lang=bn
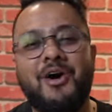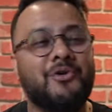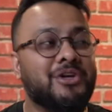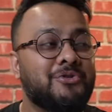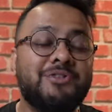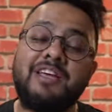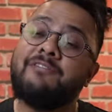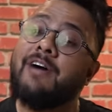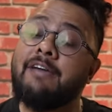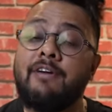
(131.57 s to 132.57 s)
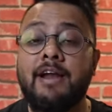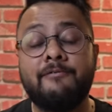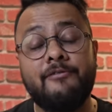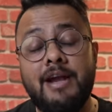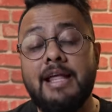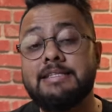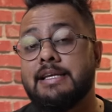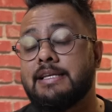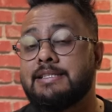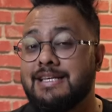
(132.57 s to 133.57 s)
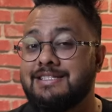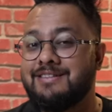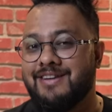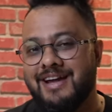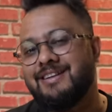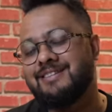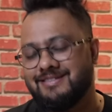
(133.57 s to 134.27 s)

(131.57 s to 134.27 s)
নাও ইউ think Fiverr and ফ্রিল্যান্সিং ইজ ইজি রাইট